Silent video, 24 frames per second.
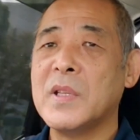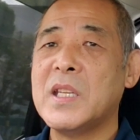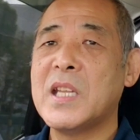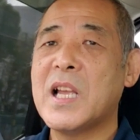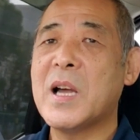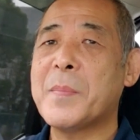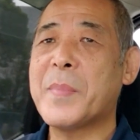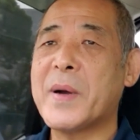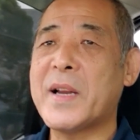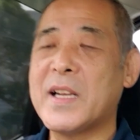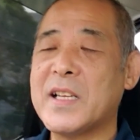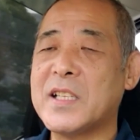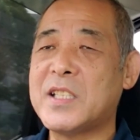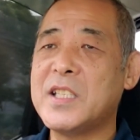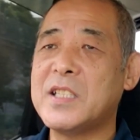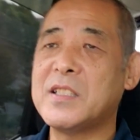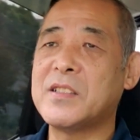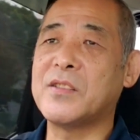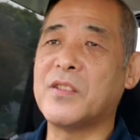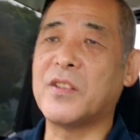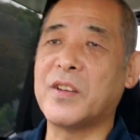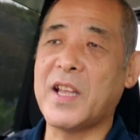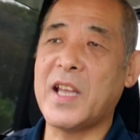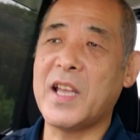やっぱね、地
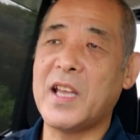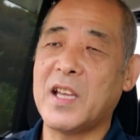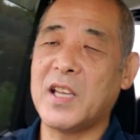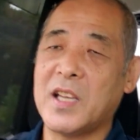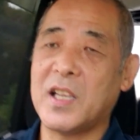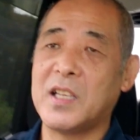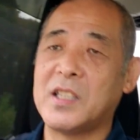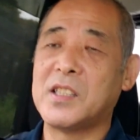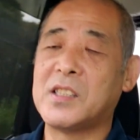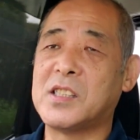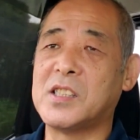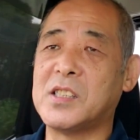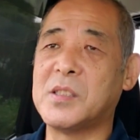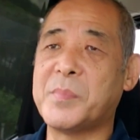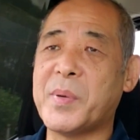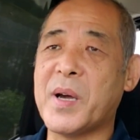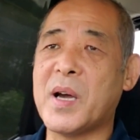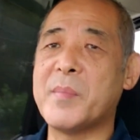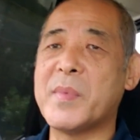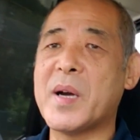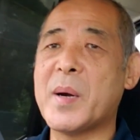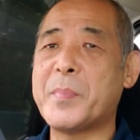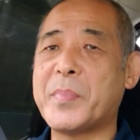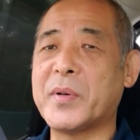図をね、
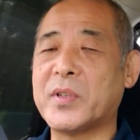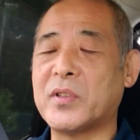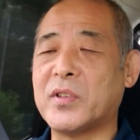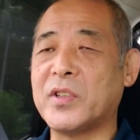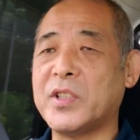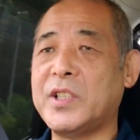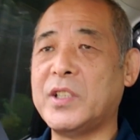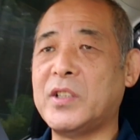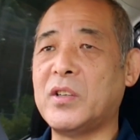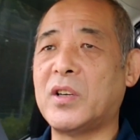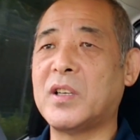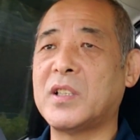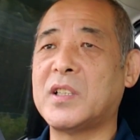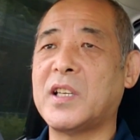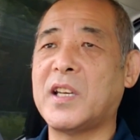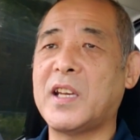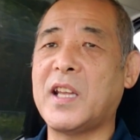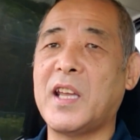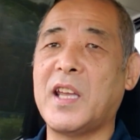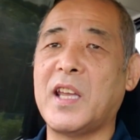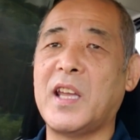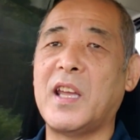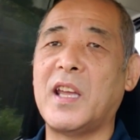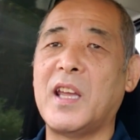スーパーマップを広げて
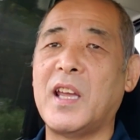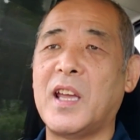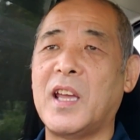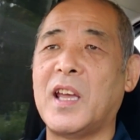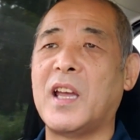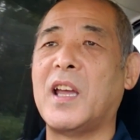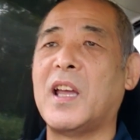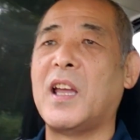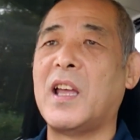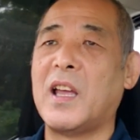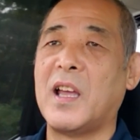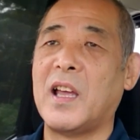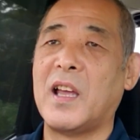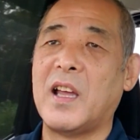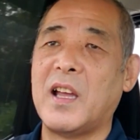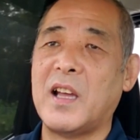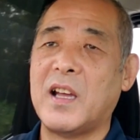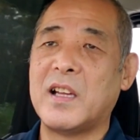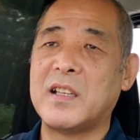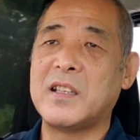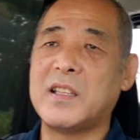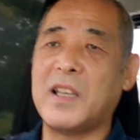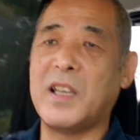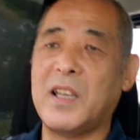ね、
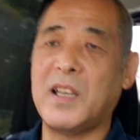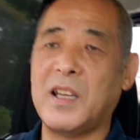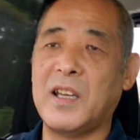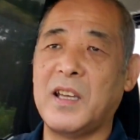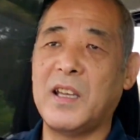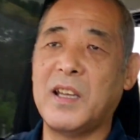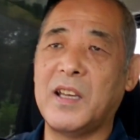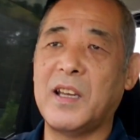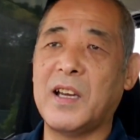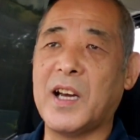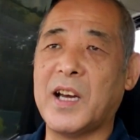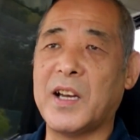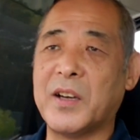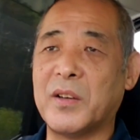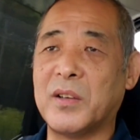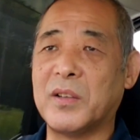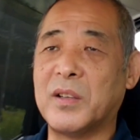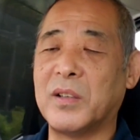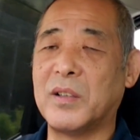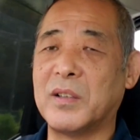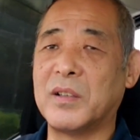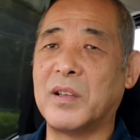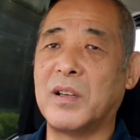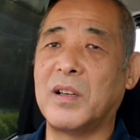で、あ
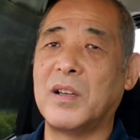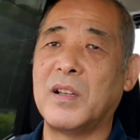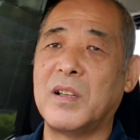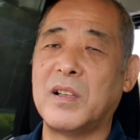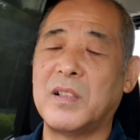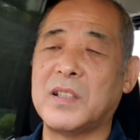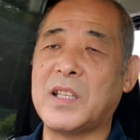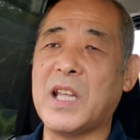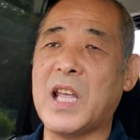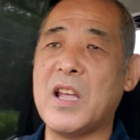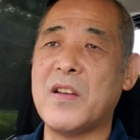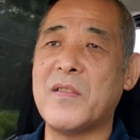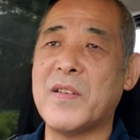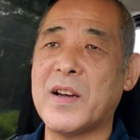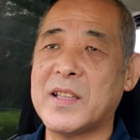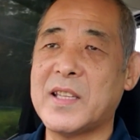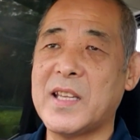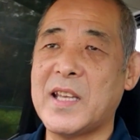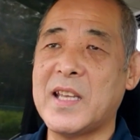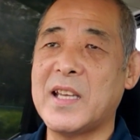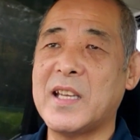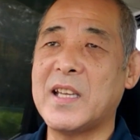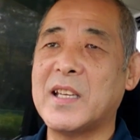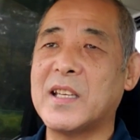の、電話
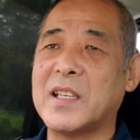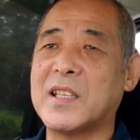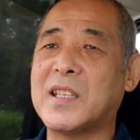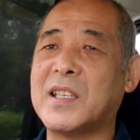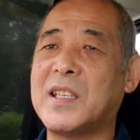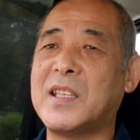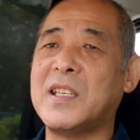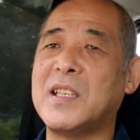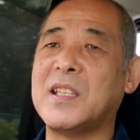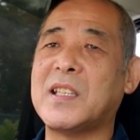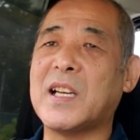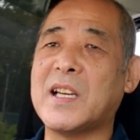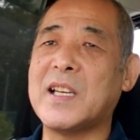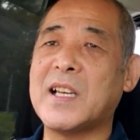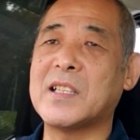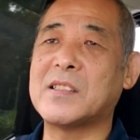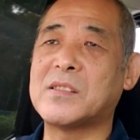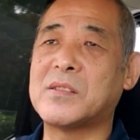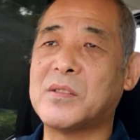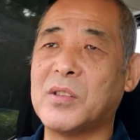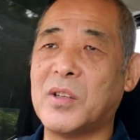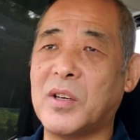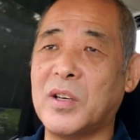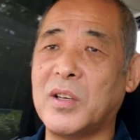で聞いたや
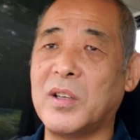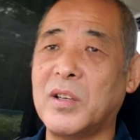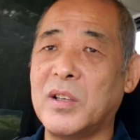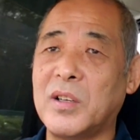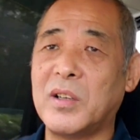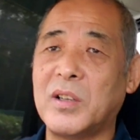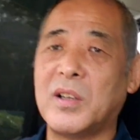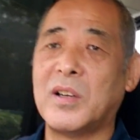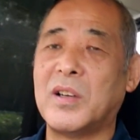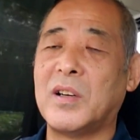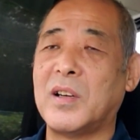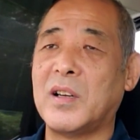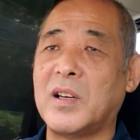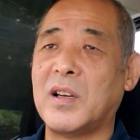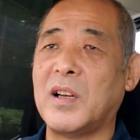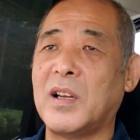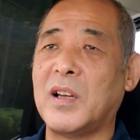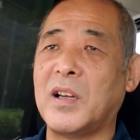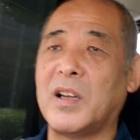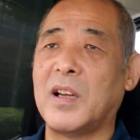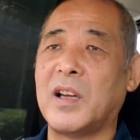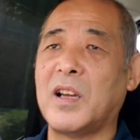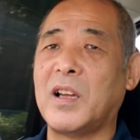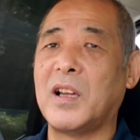つと
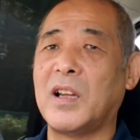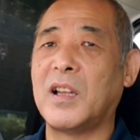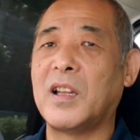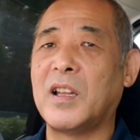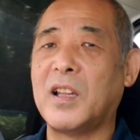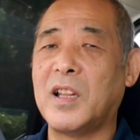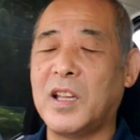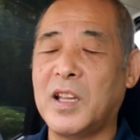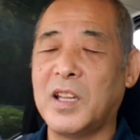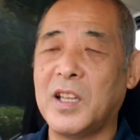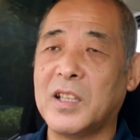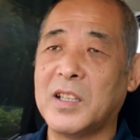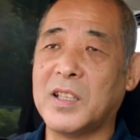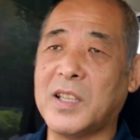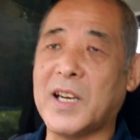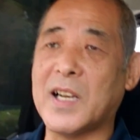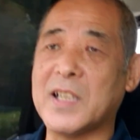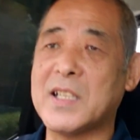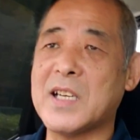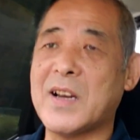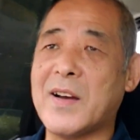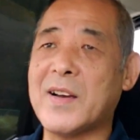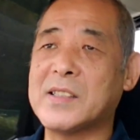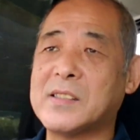照
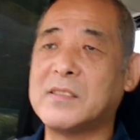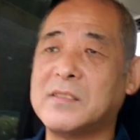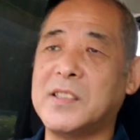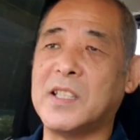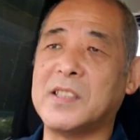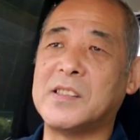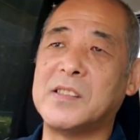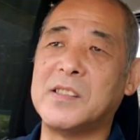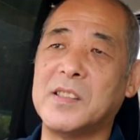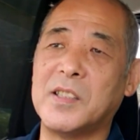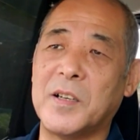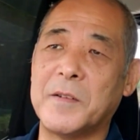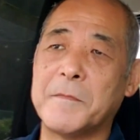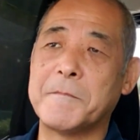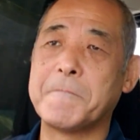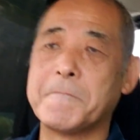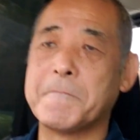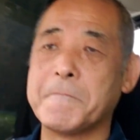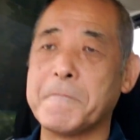らし合わすんですよ。